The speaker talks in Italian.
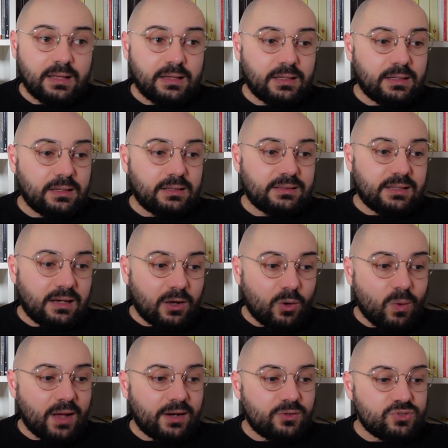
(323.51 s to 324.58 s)
eh, della
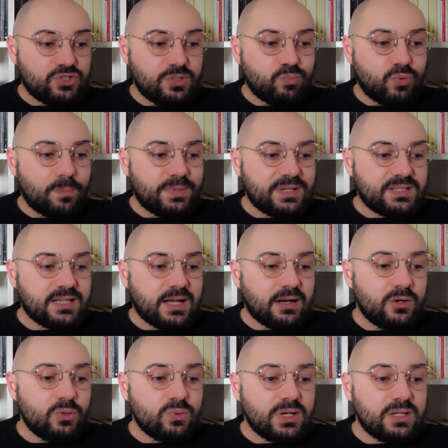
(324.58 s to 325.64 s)
quale non si può pensare
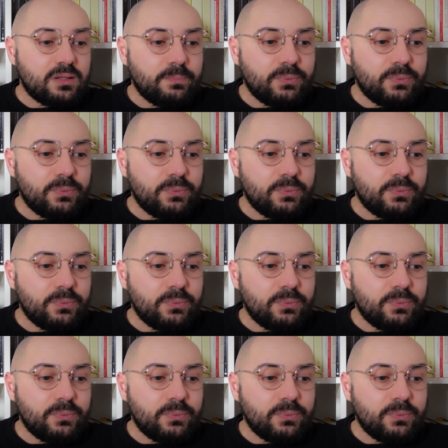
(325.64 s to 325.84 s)
nulla di